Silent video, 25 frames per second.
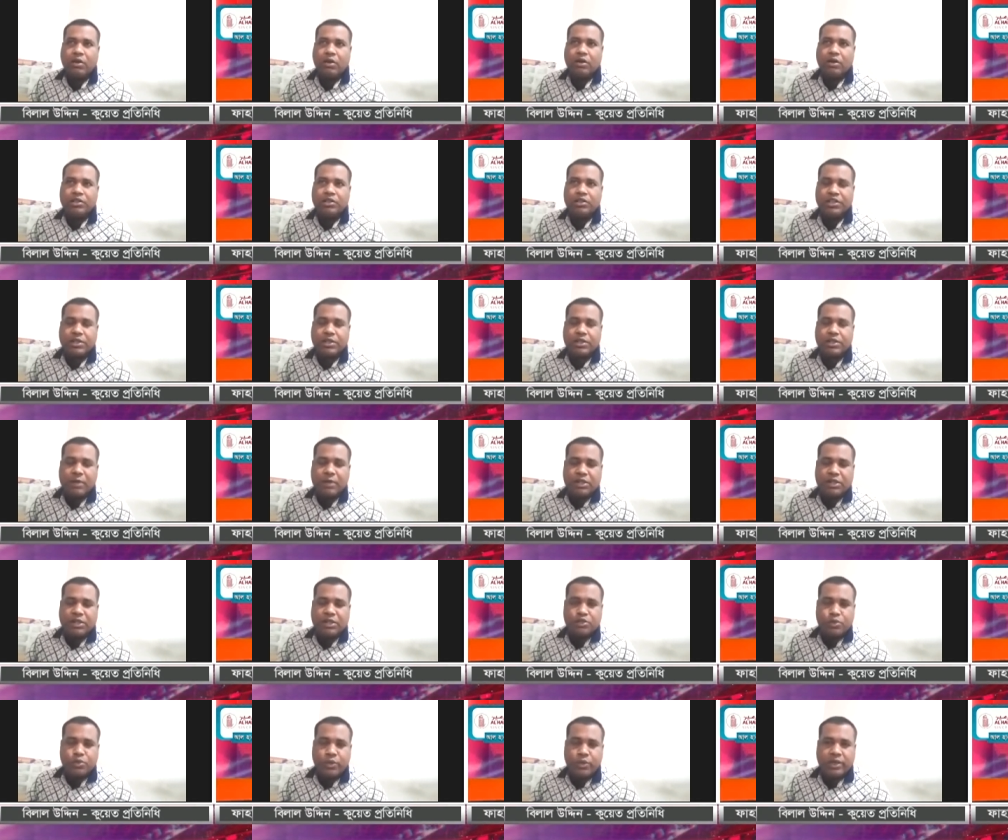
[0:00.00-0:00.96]

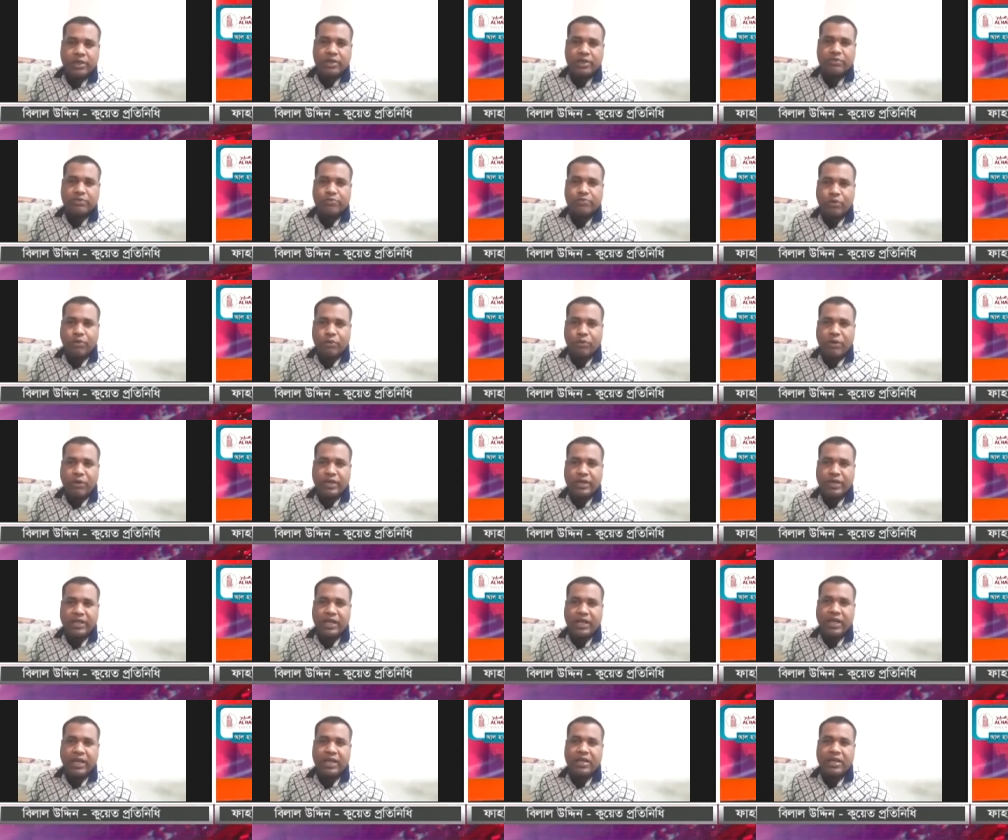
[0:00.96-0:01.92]
জিলিবাল সুয়েক
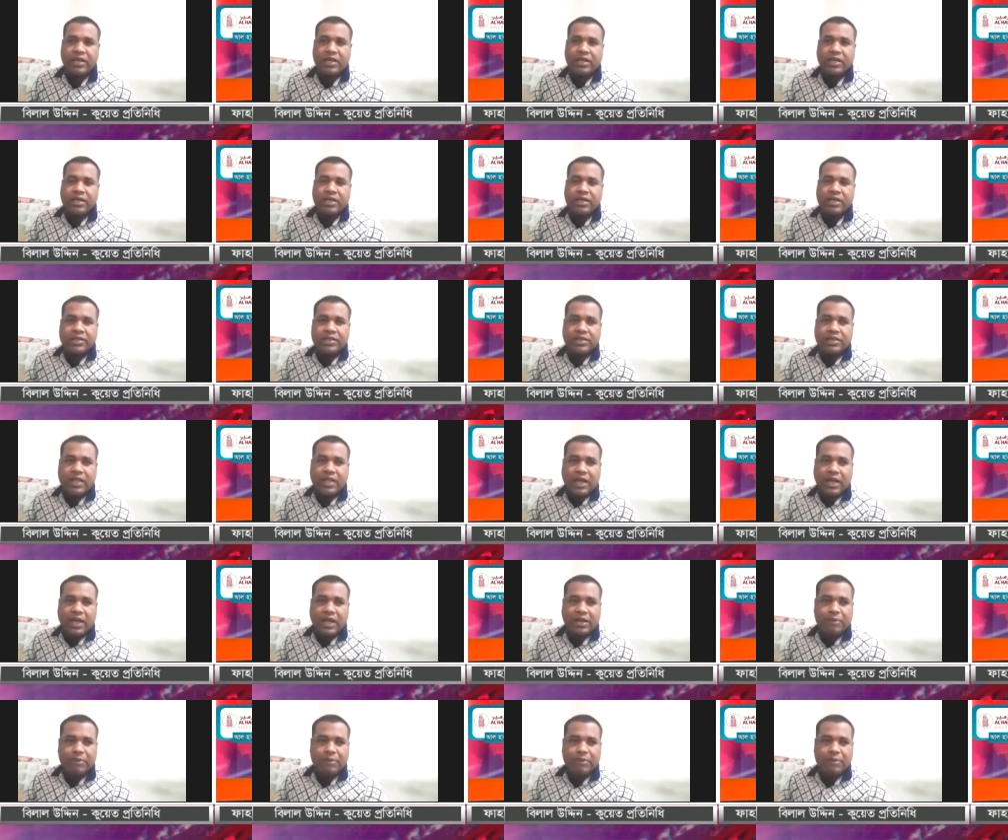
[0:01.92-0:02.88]
ফরওয়ানিয়া
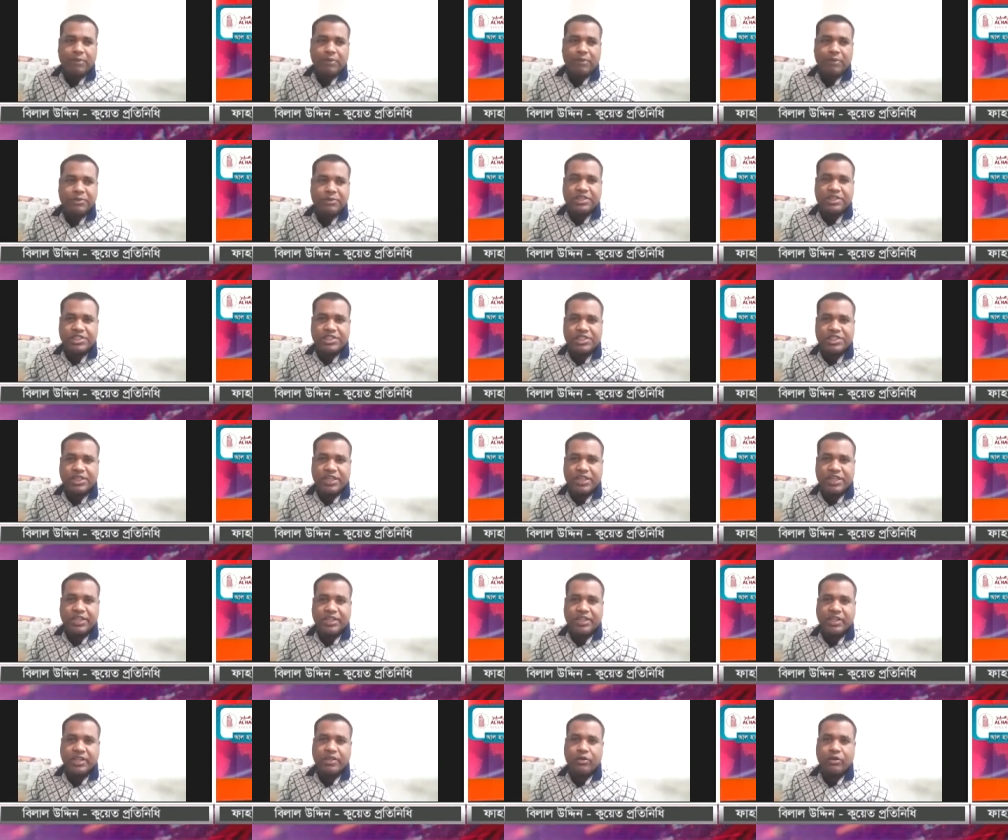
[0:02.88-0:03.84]
আগামী ত্রিশ তারিখে
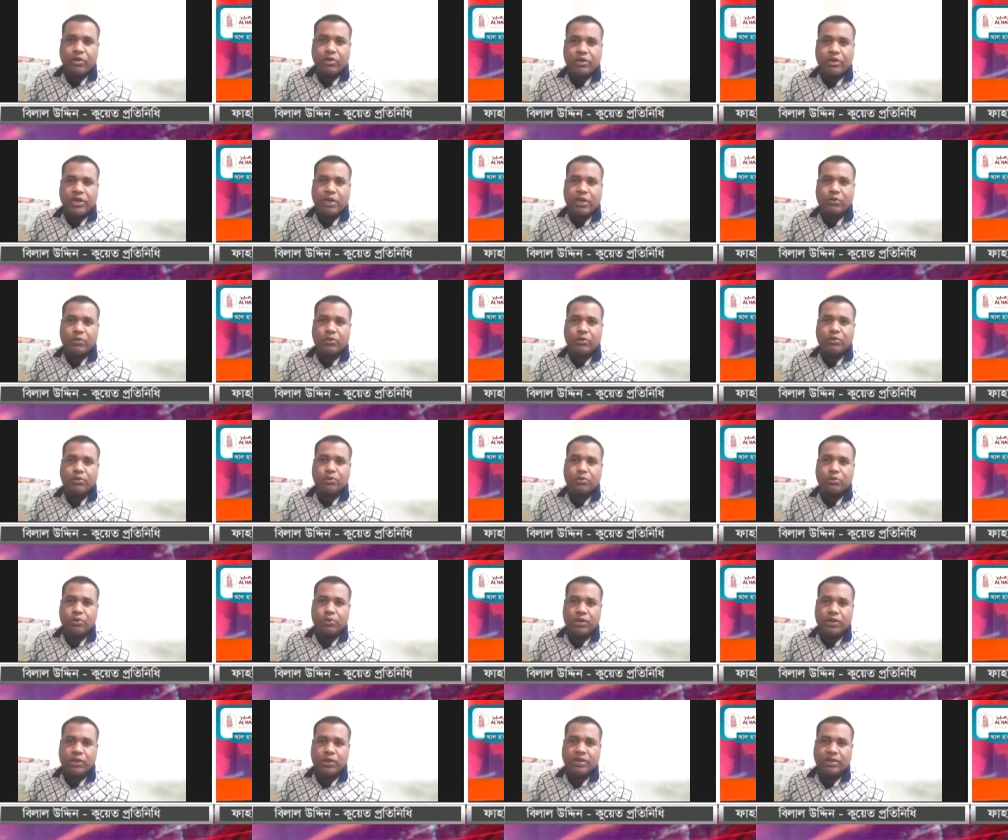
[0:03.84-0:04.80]
লকডাউন
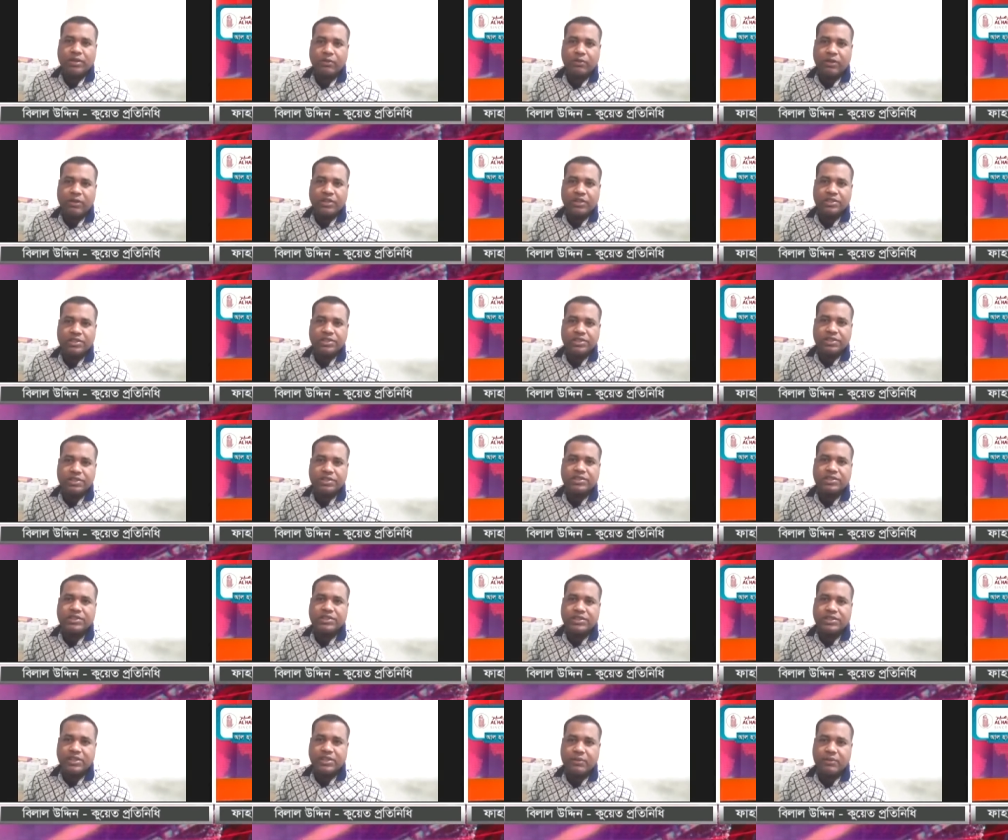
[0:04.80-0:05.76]
খুলে দেওয়ার
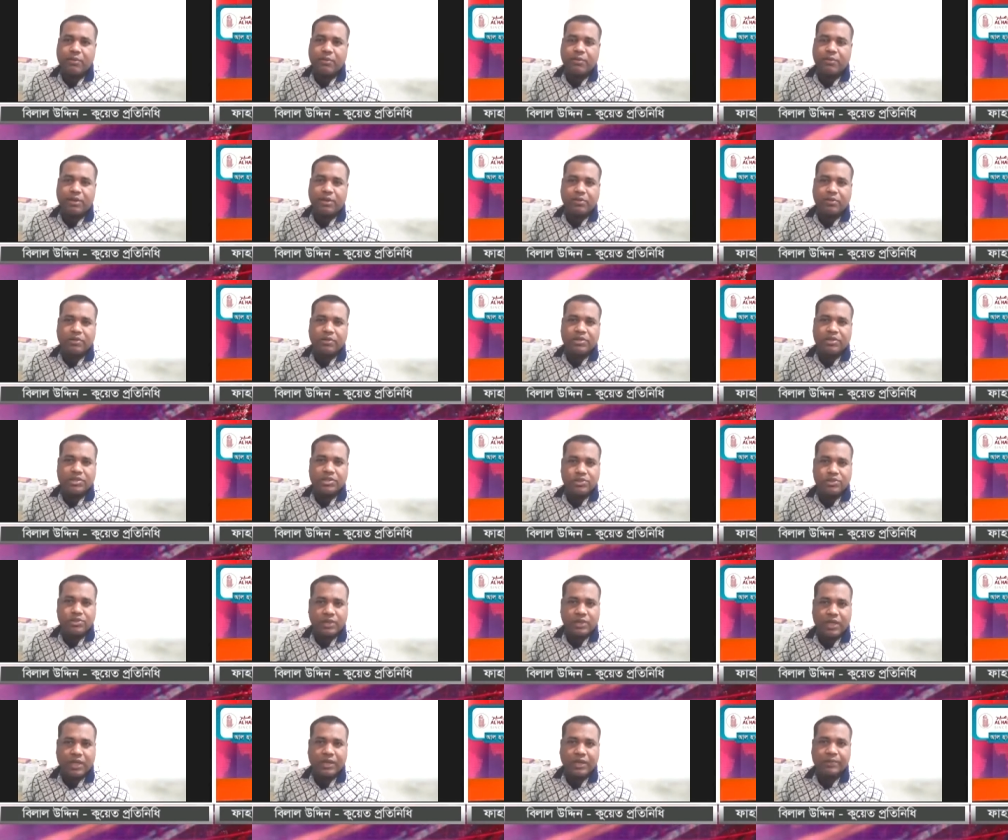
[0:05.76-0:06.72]
চিন্তা ভাবনা করছে
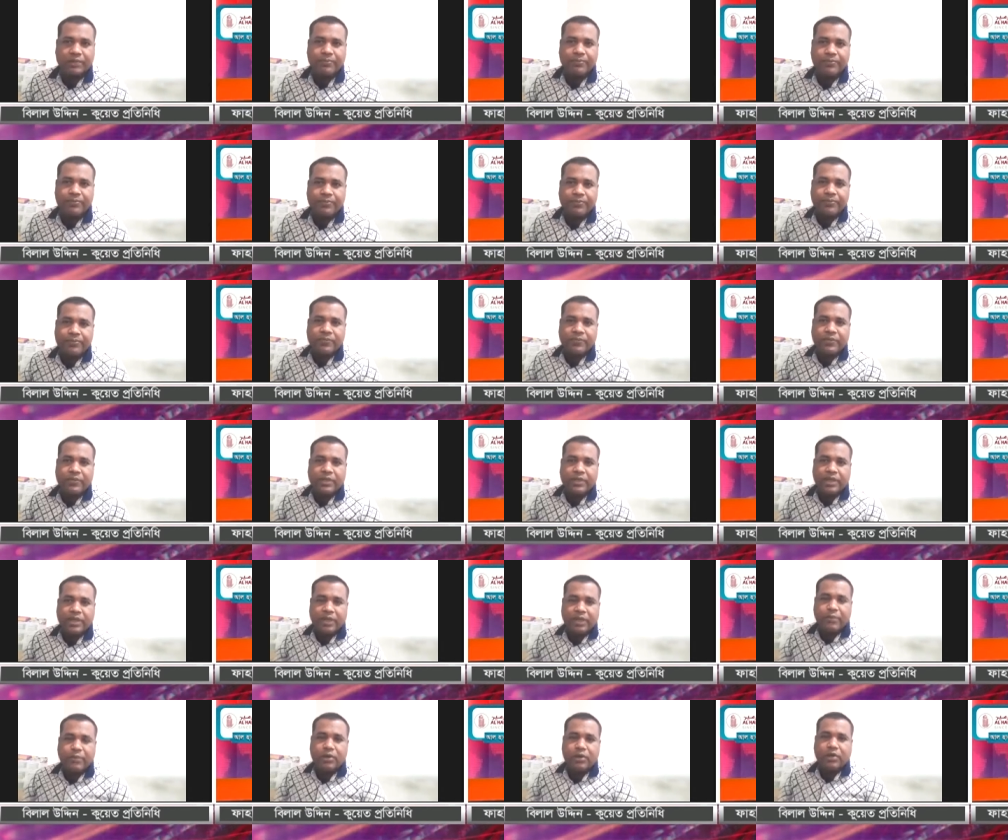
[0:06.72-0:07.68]
সরকার
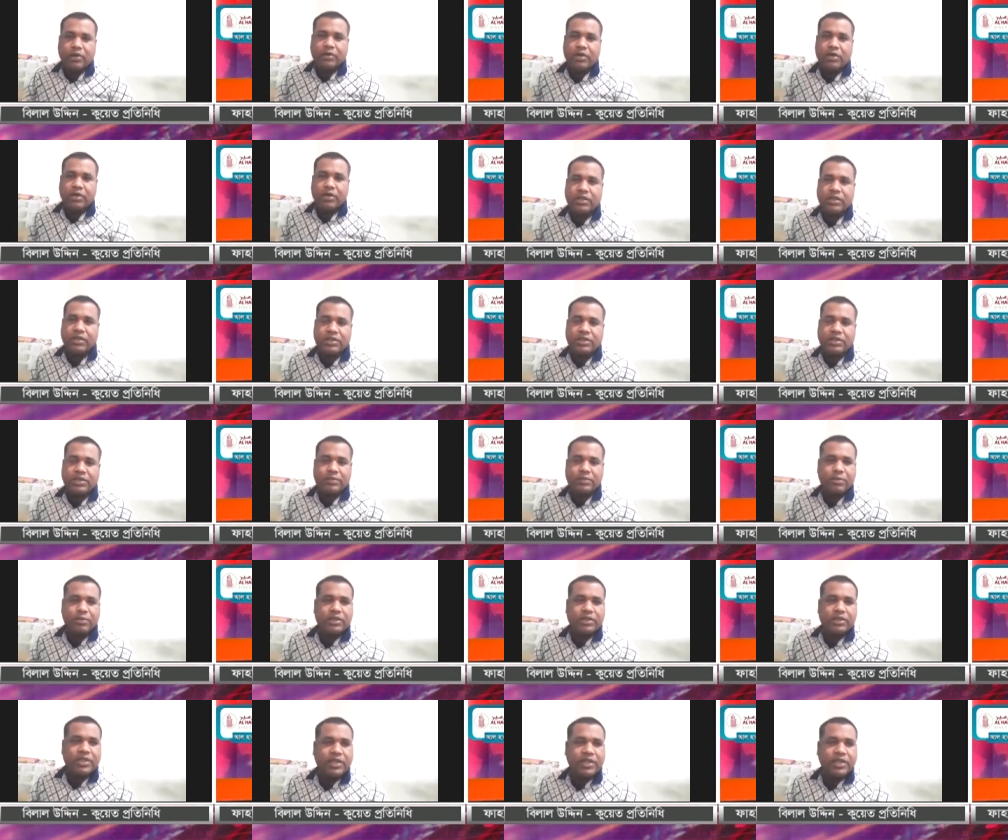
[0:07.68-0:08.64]
এবং
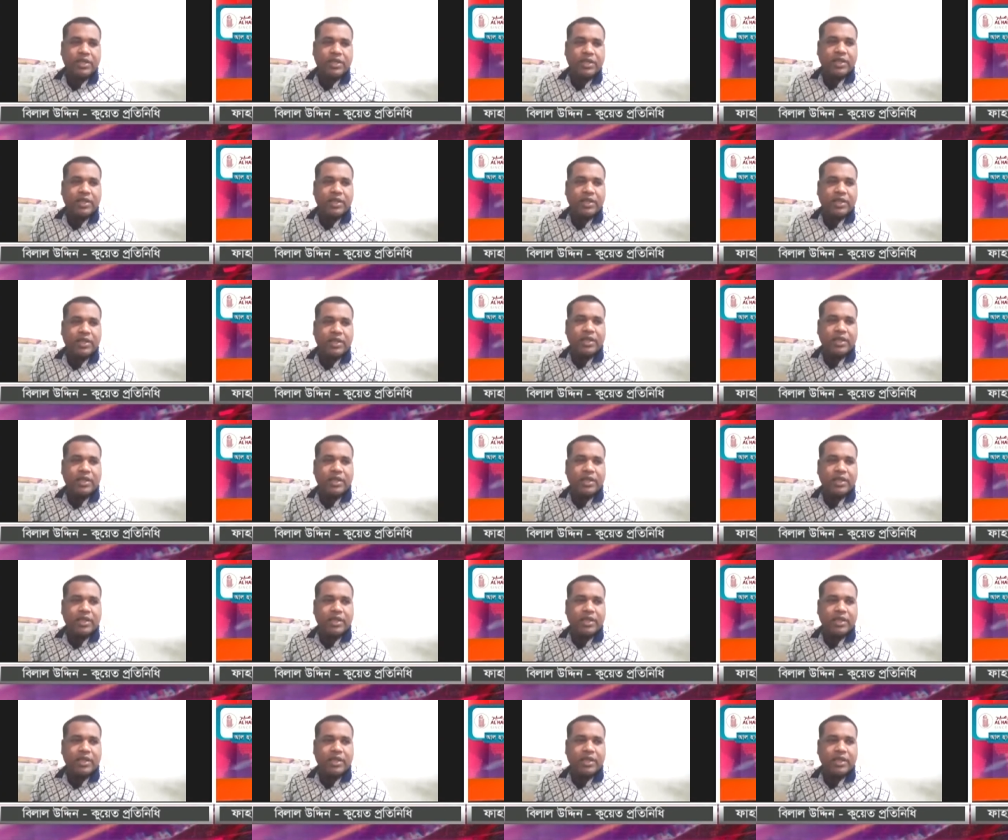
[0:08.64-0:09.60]
ইতিমধ্যে
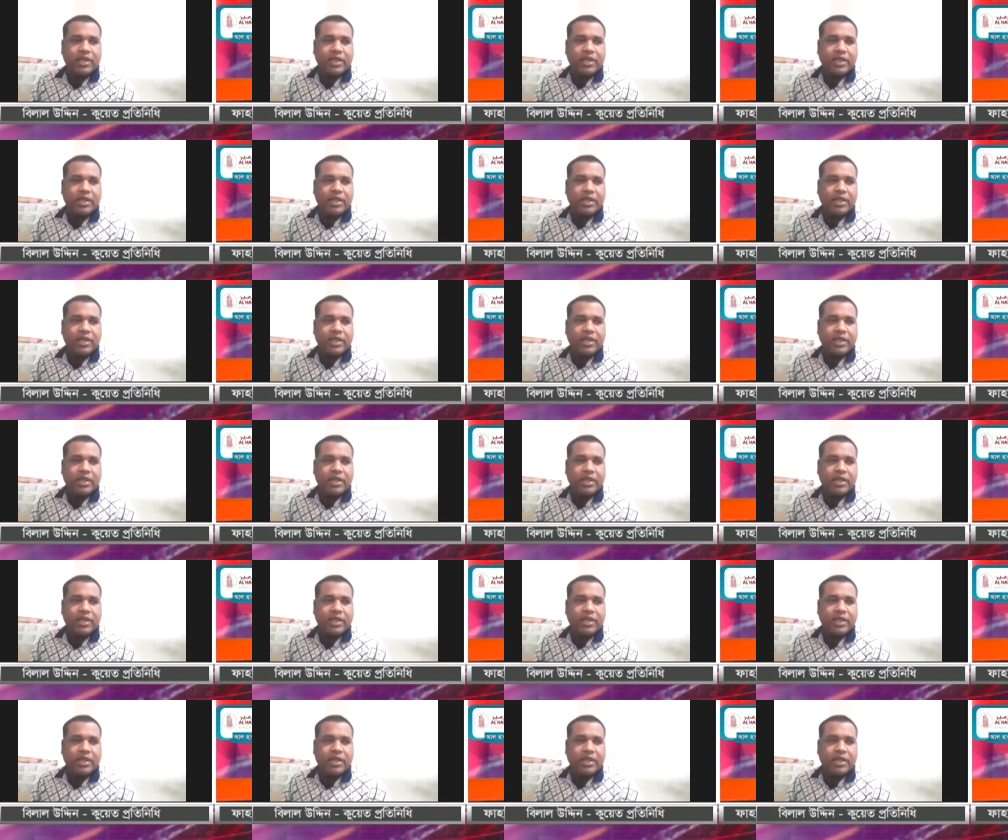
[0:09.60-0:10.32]
সকাল পাঁচটা থেকে